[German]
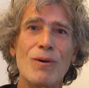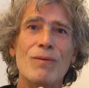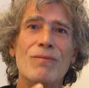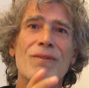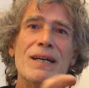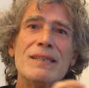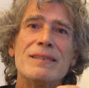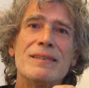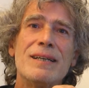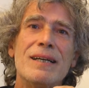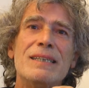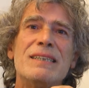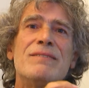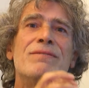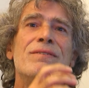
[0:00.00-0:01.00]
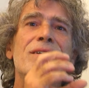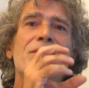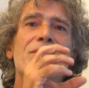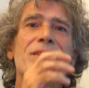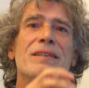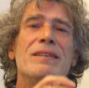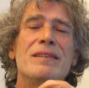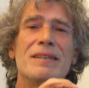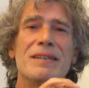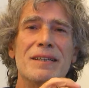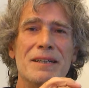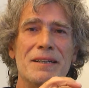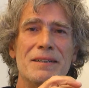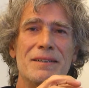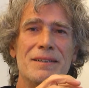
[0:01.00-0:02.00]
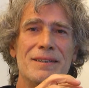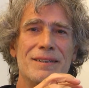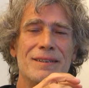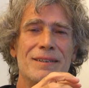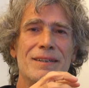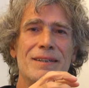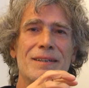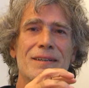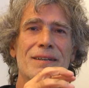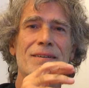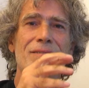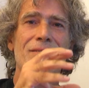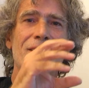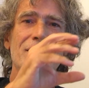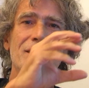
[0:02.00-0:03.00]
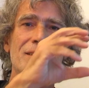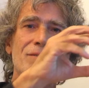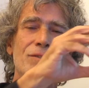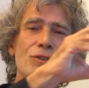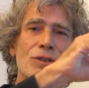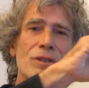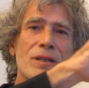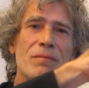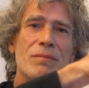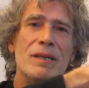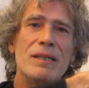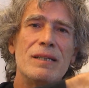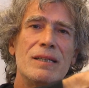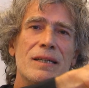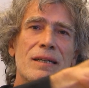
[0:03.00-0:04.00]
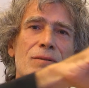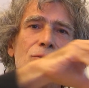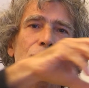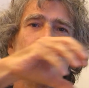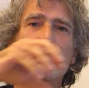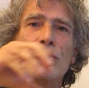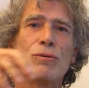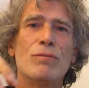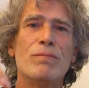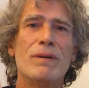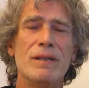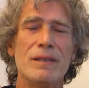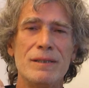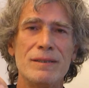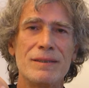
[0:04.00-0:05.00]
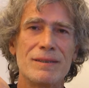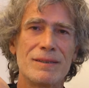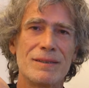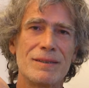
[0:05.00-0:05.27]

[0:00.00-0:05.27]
Wasser ist viel wichtiger was zwischen Amerika und Europa ist,